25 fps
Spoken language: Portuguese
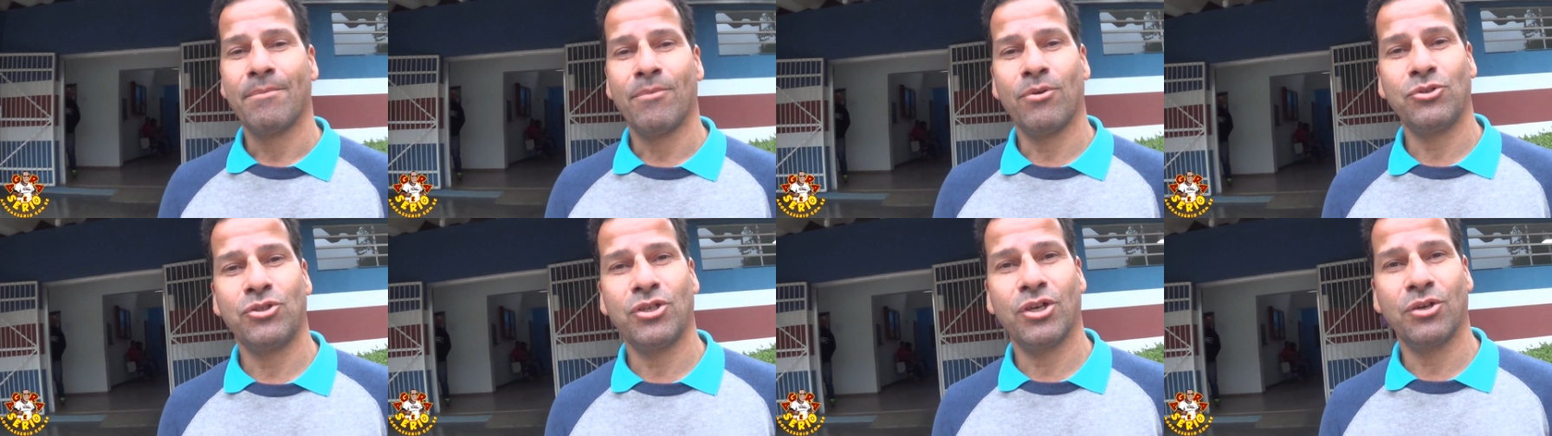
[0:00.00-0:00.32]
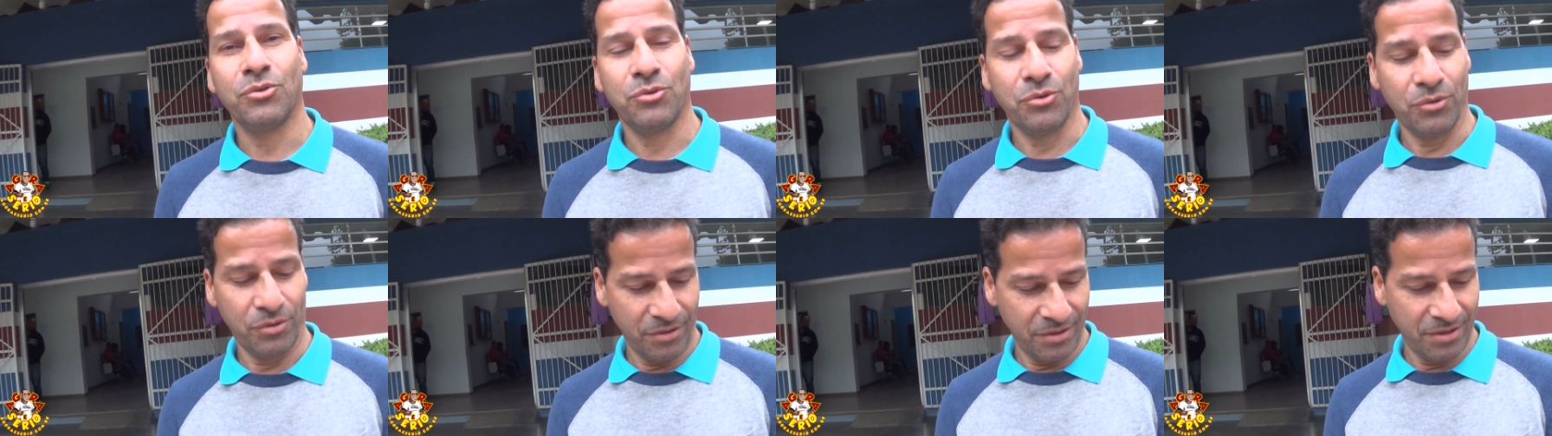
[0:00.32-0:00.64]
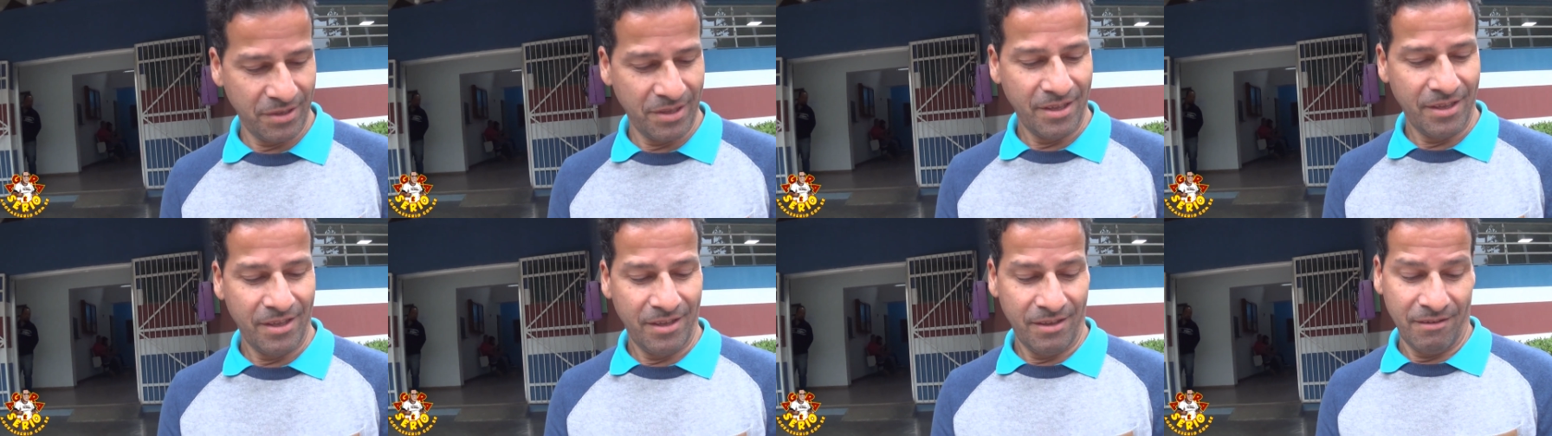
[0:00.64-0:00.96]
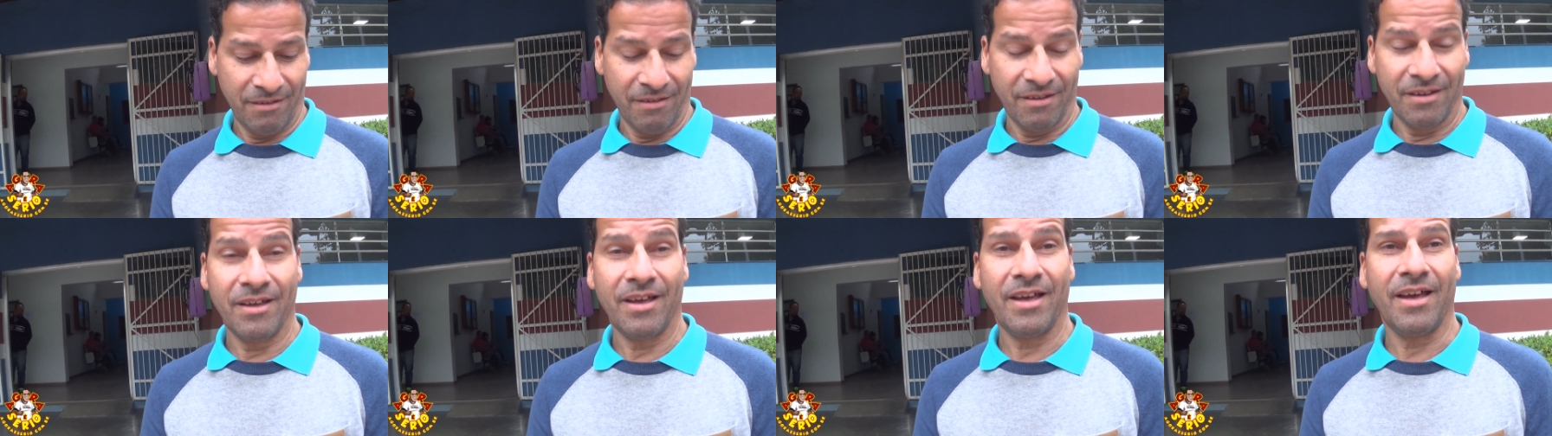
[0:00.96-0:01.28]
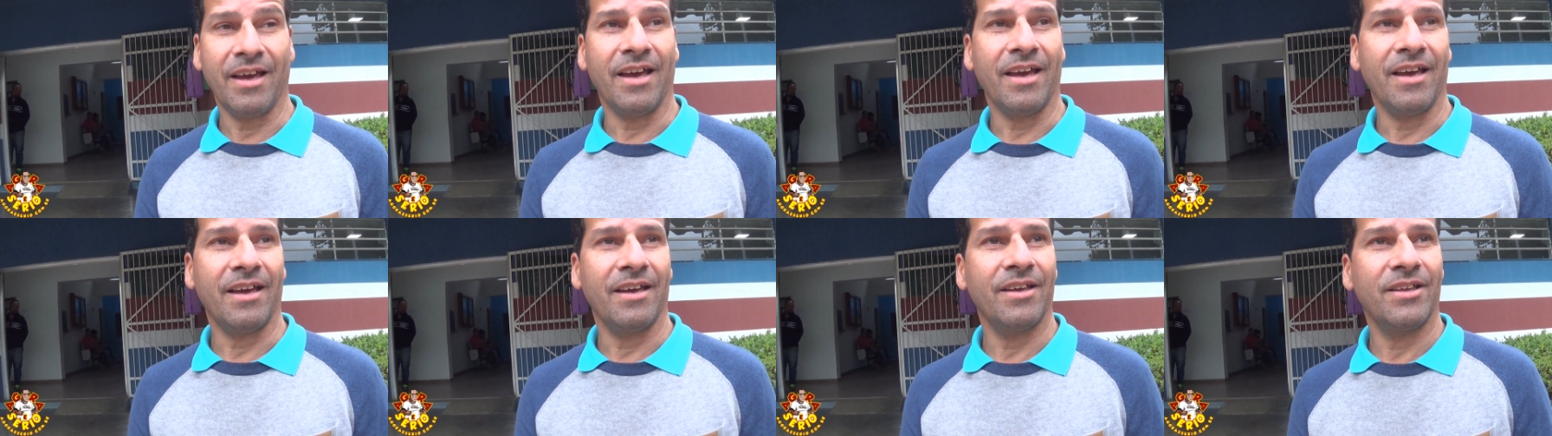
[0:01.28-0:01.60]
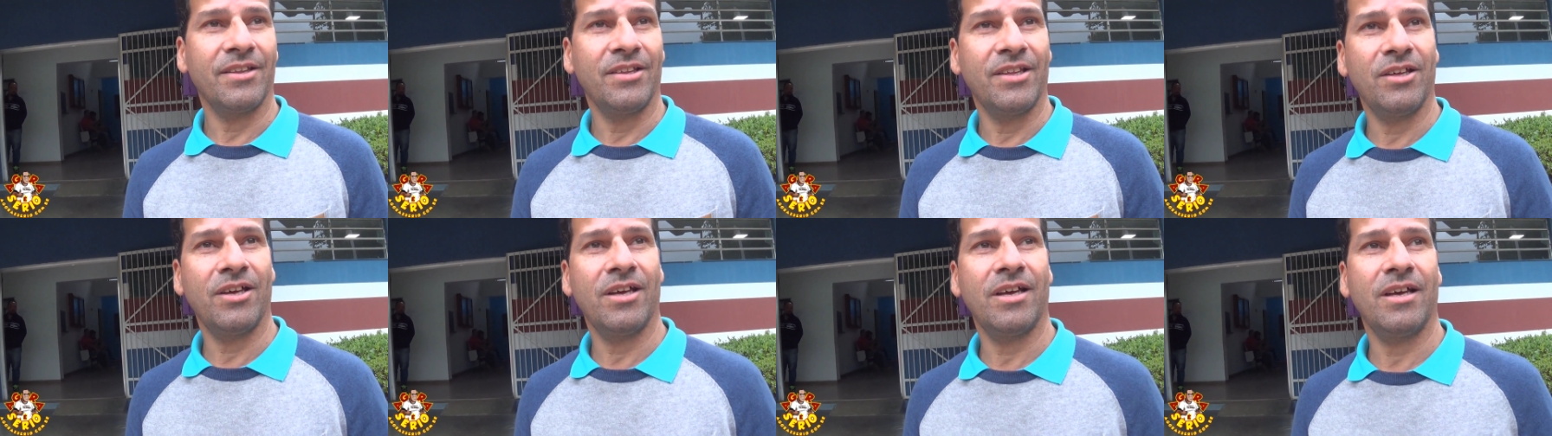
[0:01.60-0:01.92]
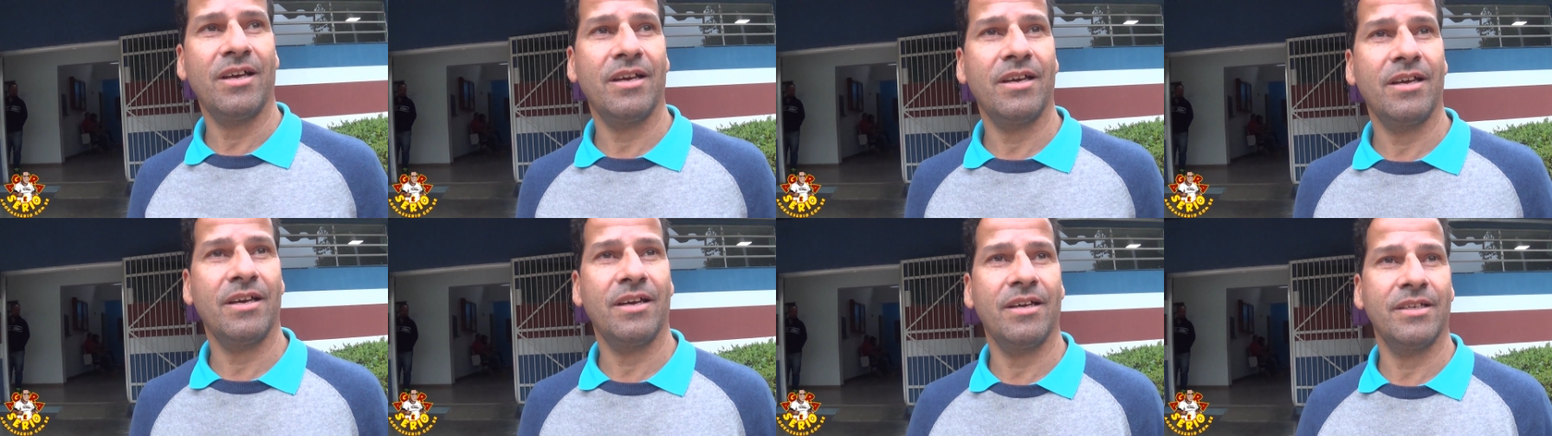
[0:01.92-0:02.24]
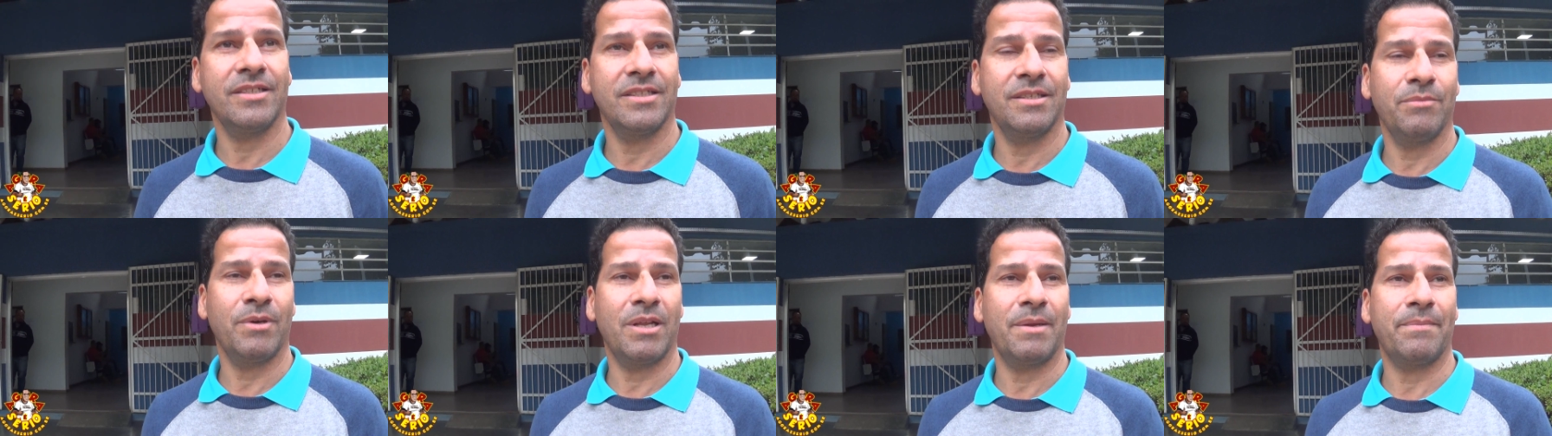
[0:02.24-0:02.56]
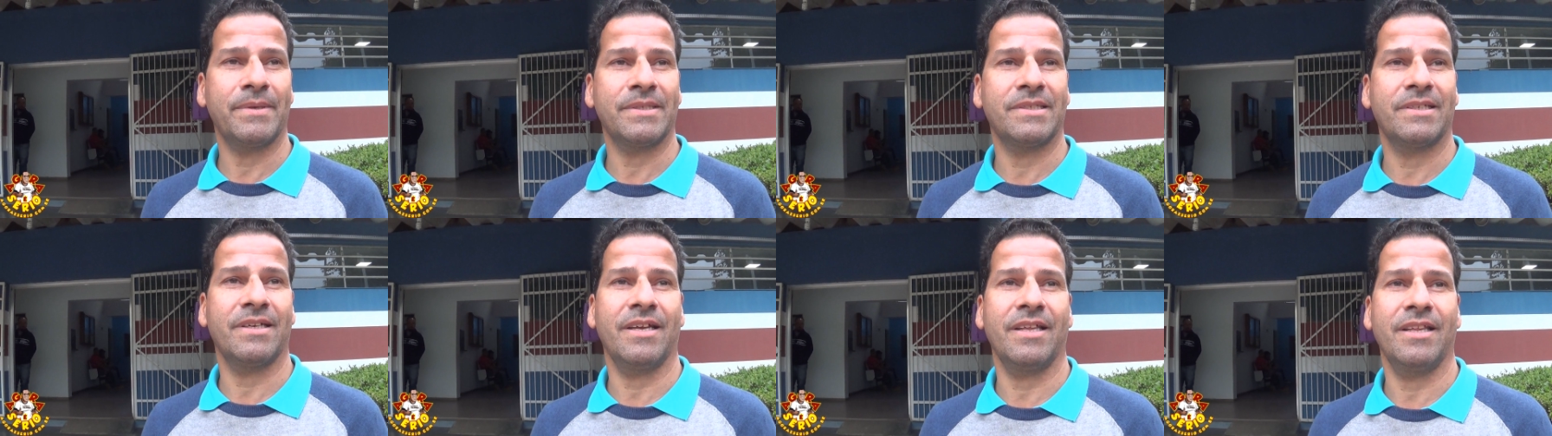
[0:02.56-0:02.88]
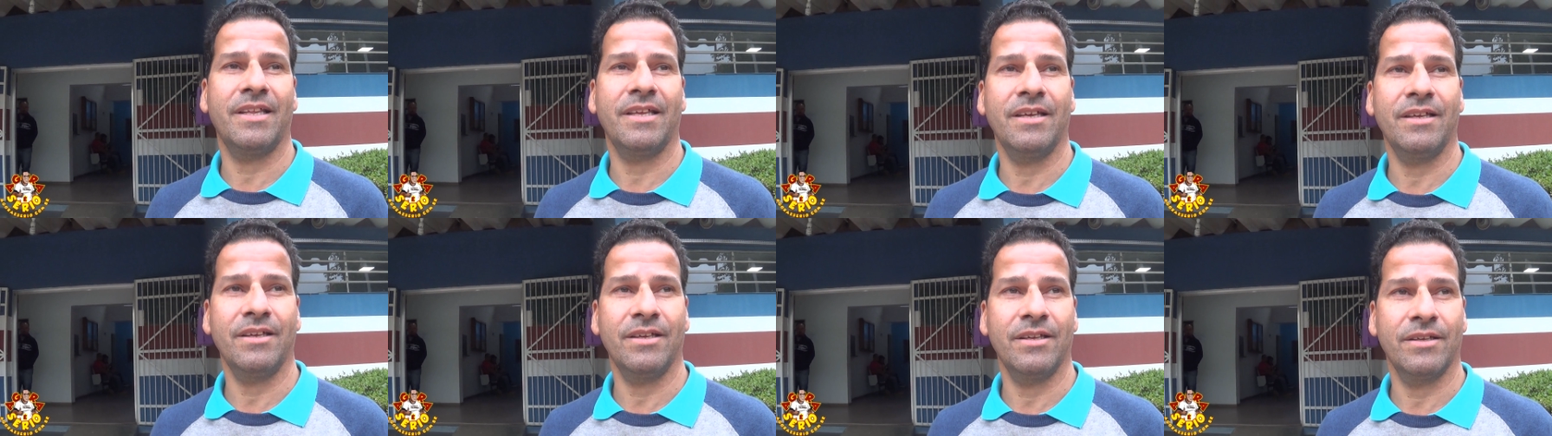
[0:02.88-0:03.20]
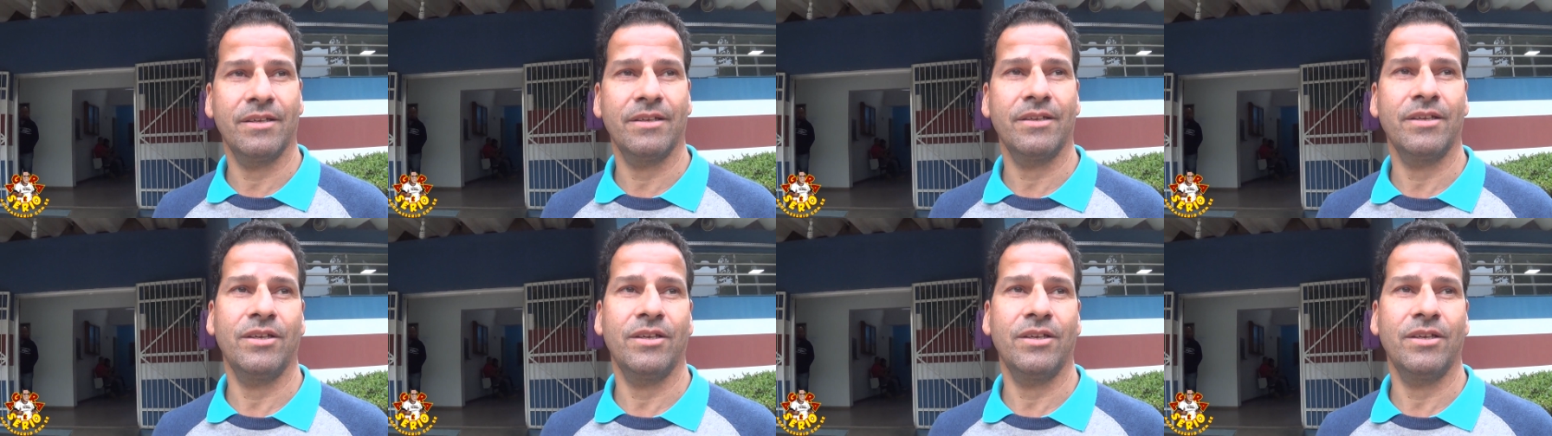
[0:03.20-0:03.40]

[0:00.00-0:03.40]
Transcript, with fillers: Bom dia, Guto. É, na semana passada